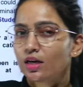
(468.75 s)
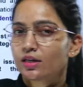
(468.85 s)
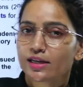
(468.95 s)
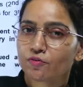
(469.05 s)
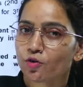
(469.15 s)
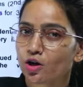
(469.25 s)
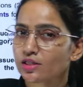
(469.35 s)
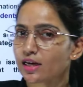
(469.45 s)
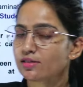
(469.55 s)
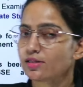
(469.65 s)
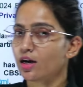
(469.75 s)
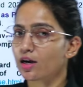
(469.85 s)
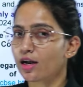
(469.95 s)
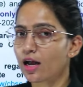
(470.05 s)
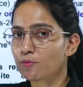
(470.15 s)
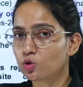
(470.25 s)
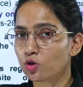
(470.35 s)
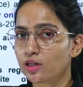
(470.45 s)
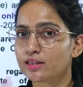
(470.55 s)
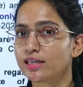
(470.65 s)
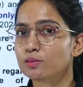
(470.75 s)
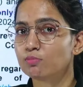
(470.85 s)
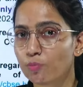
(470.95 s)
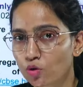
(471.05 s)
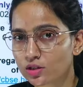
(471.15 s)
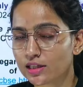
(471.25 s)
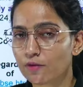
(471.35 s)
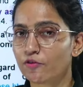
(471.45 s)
ठीक है फर्स्ट चांस अगर आपने 2023 में बोर्ड दिया